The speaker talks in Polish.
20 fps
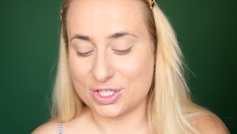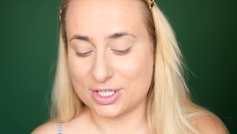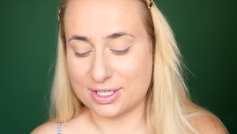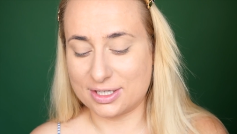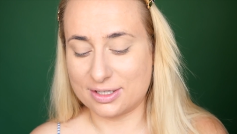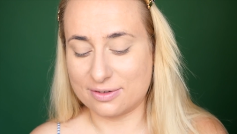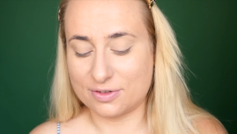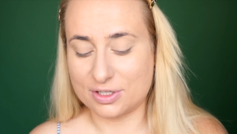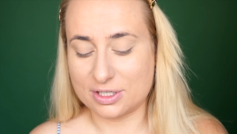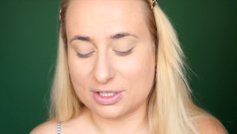
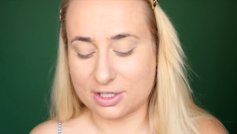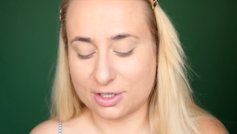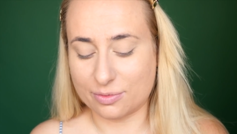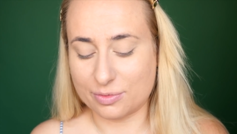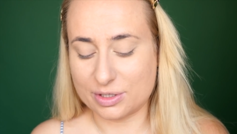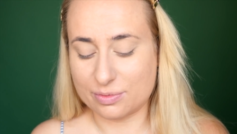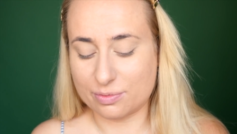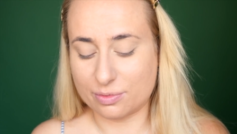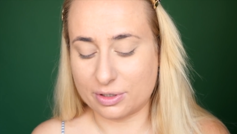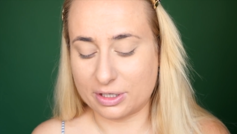Czy wszystko
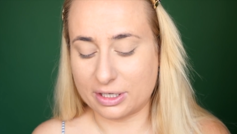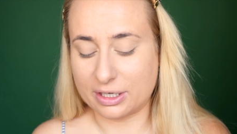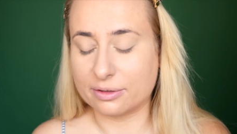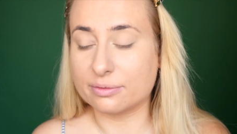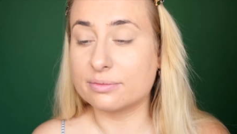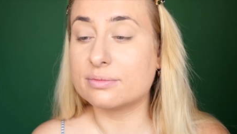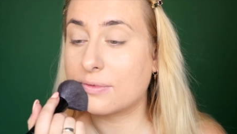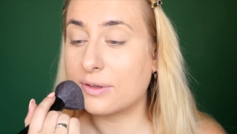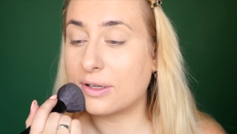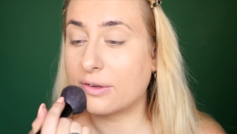mi
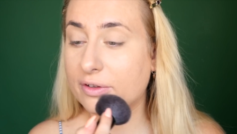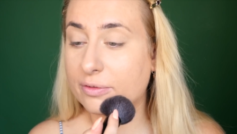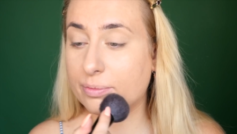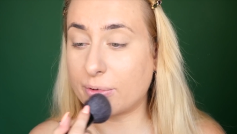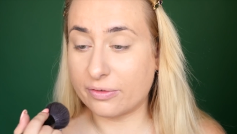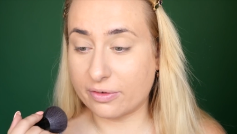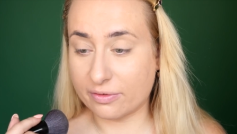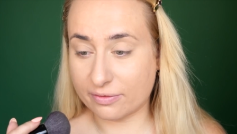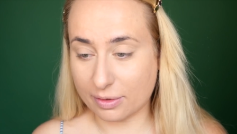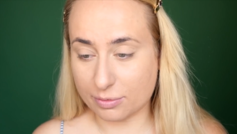spłynie. Nawet
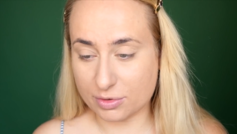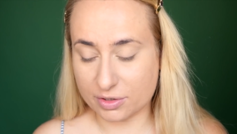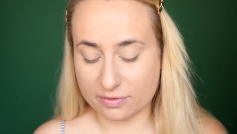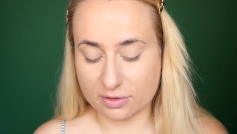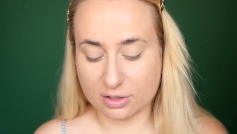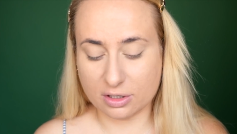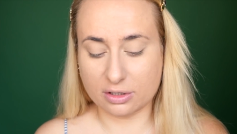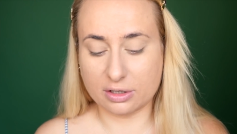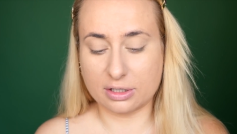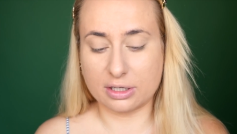powiem Wam, że
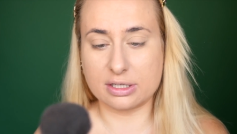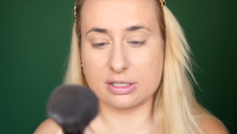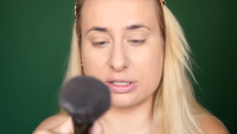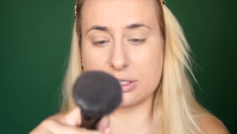wygodne